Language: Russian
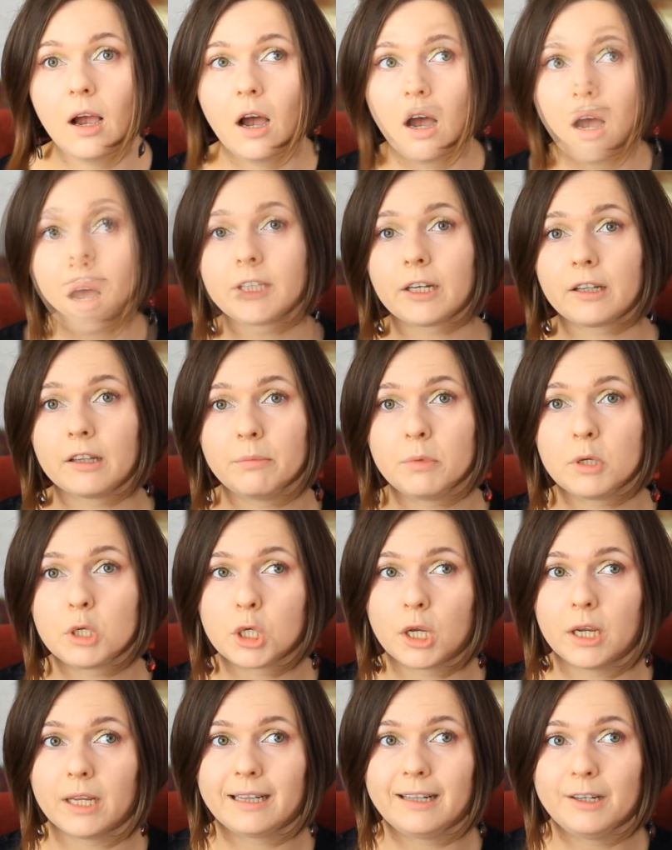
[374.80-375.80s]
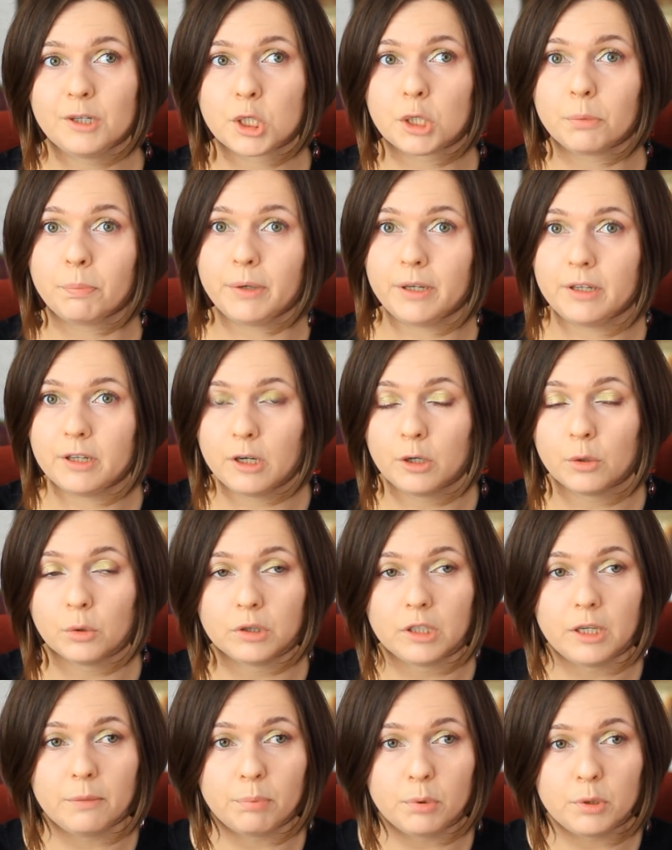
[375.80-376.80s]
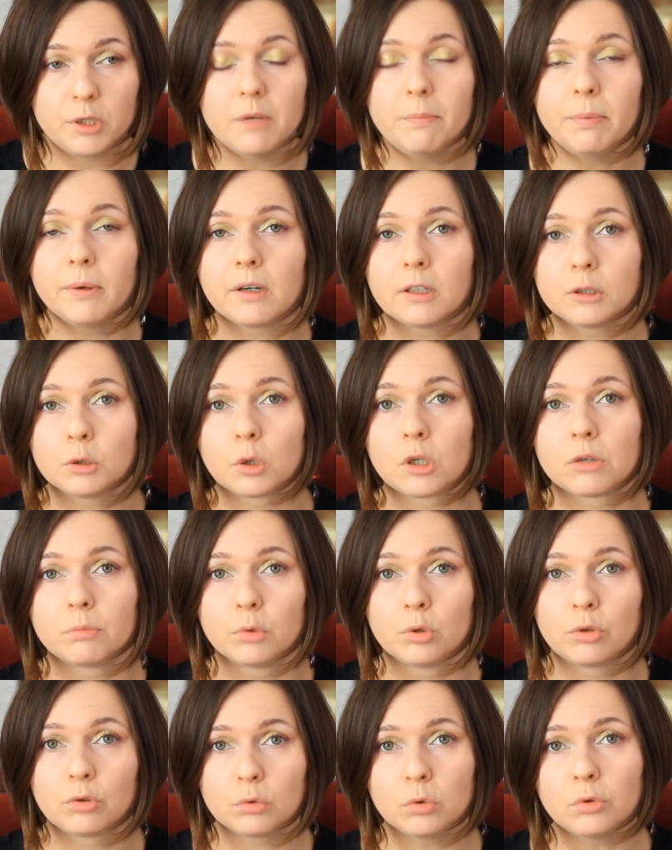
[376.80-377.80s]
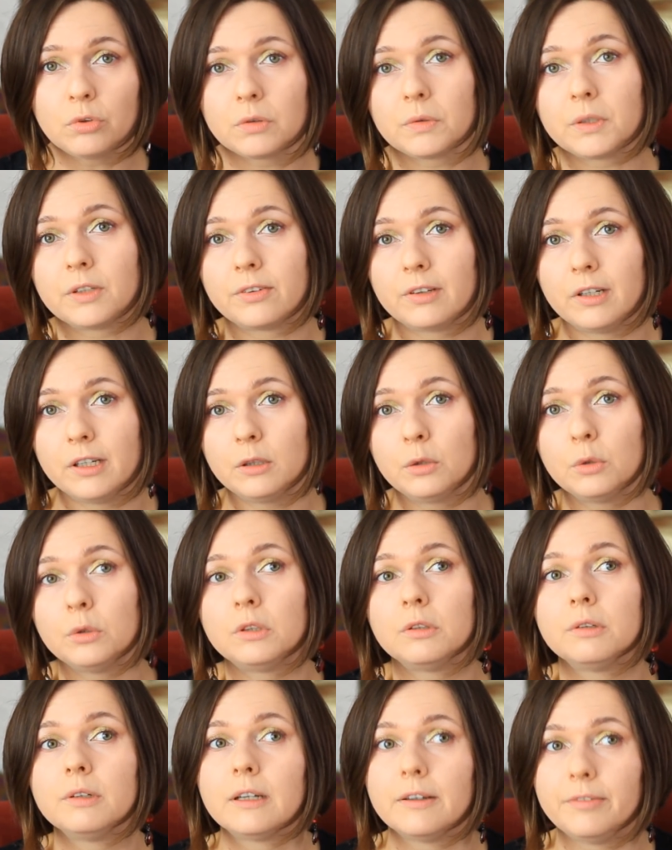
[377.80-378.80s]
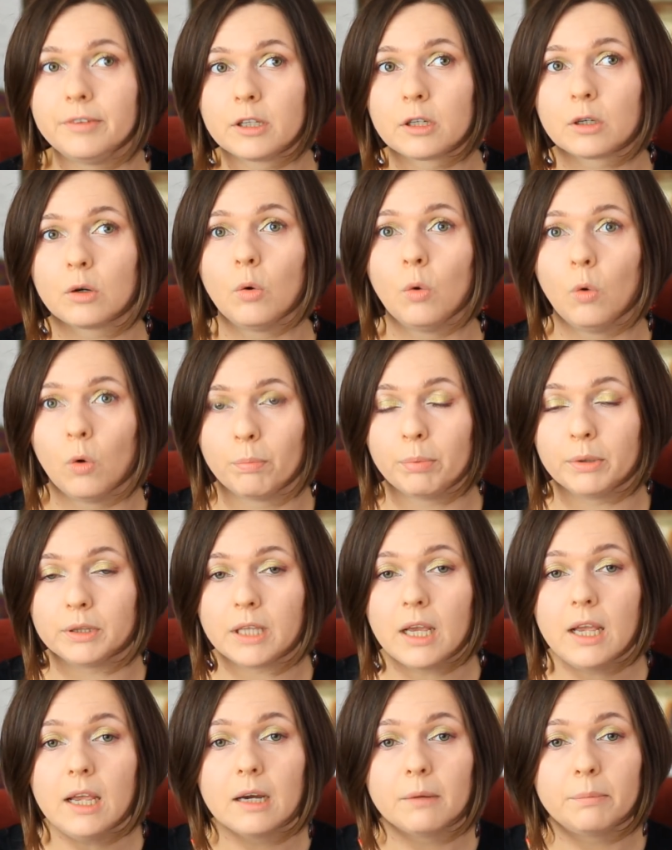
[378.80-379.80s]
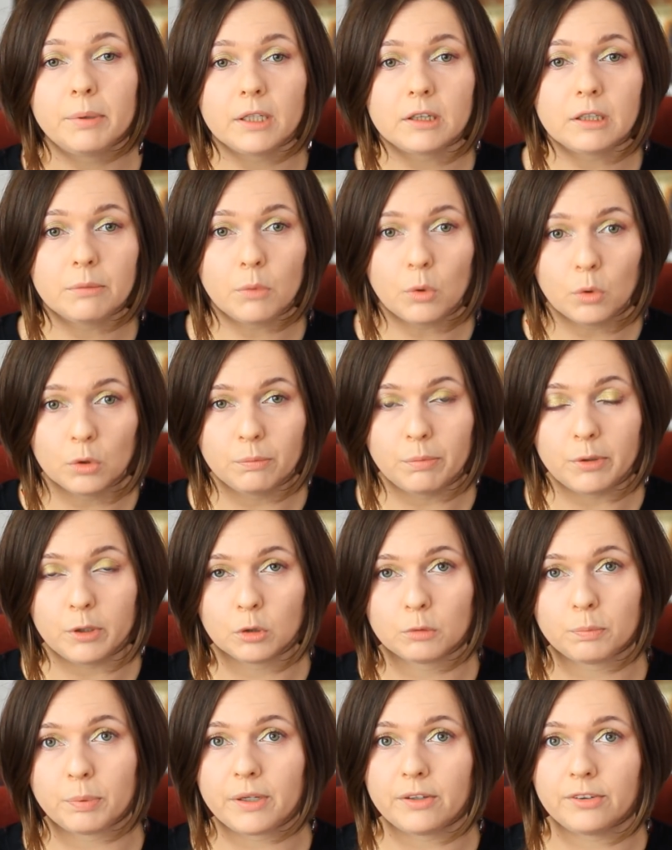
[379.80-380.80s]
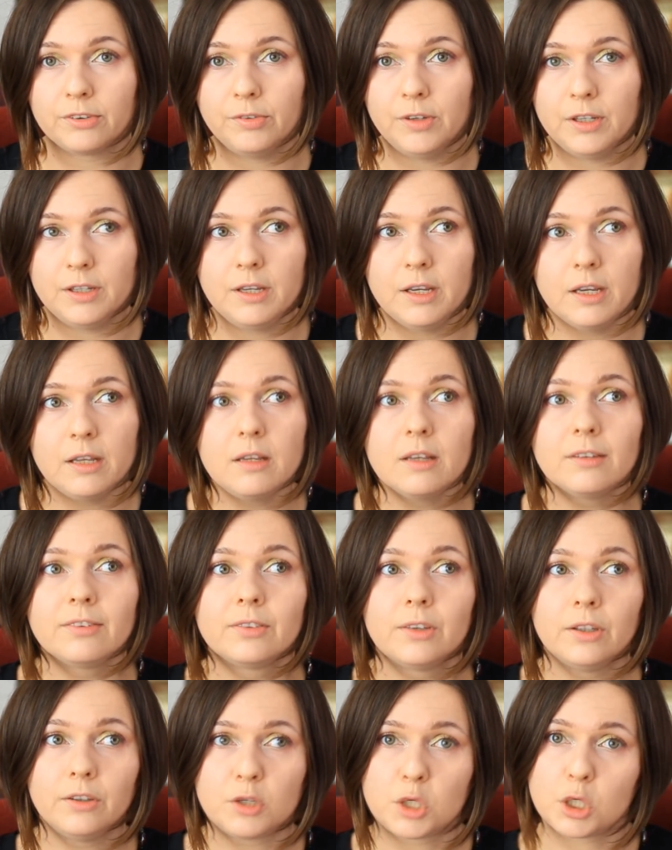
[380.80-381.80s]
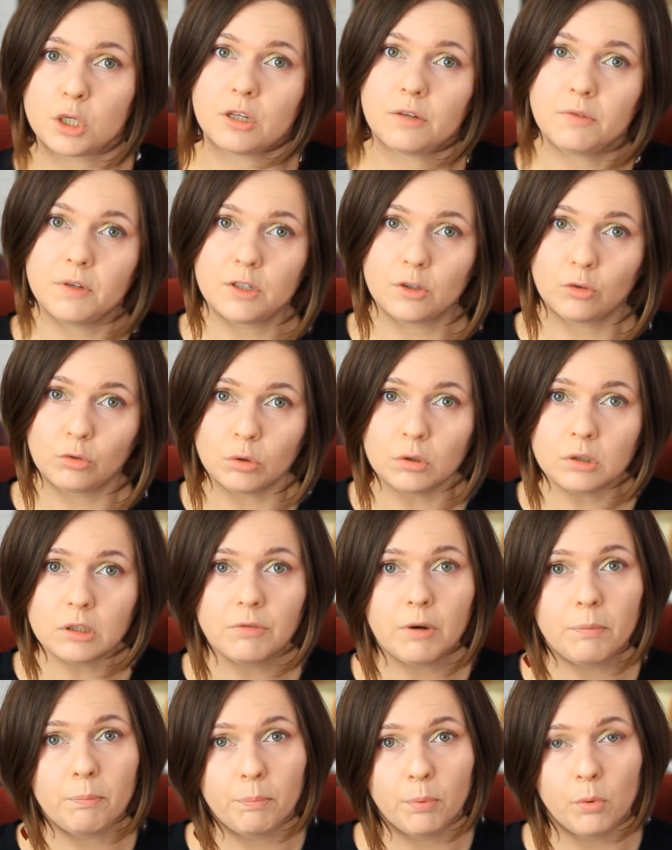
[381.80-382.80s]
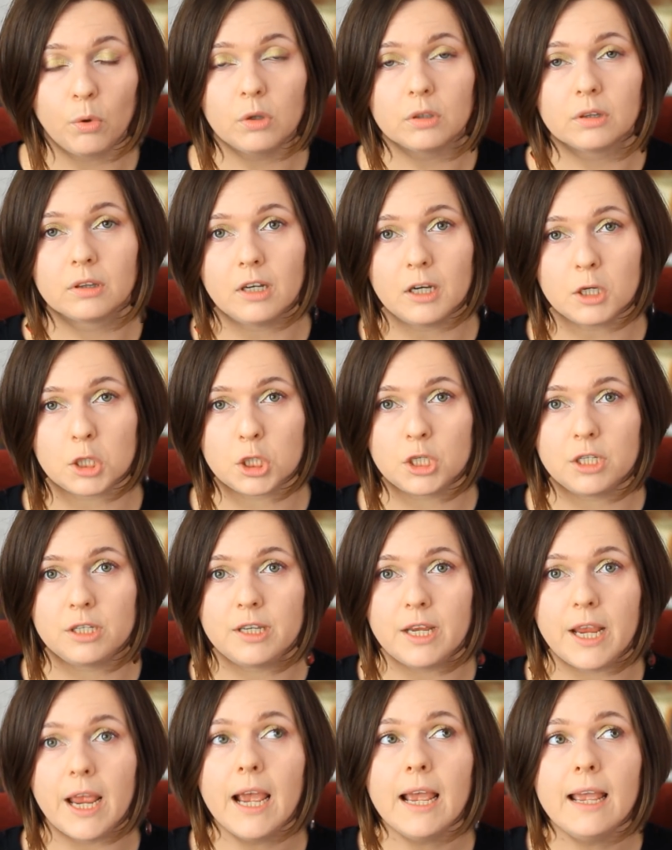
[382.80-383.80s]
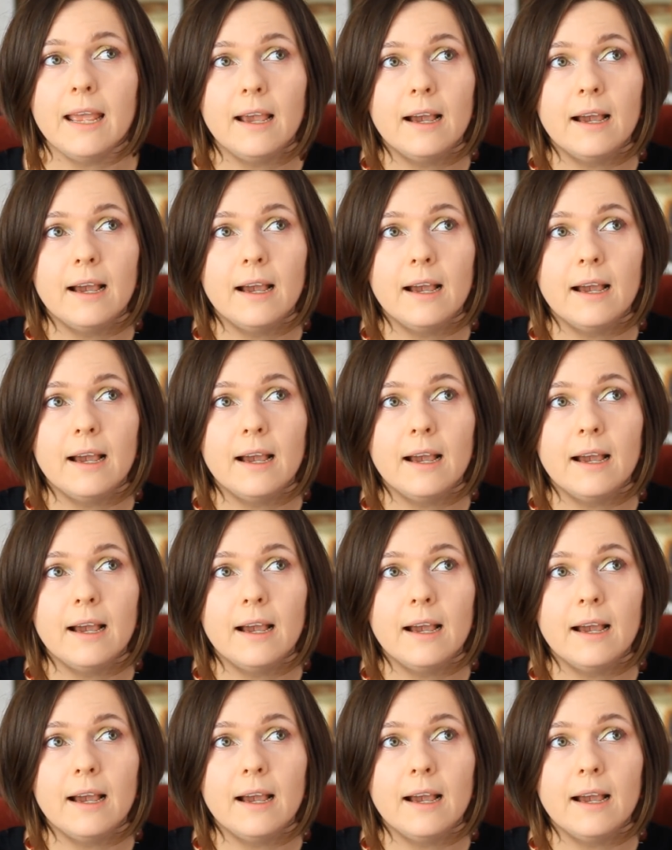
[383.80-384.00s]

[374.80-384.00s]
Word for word: Автор намечает лишь определенные пути, по которому искусство исследует квир-опыт. При этом он берет произведения с 1900 по наши дни.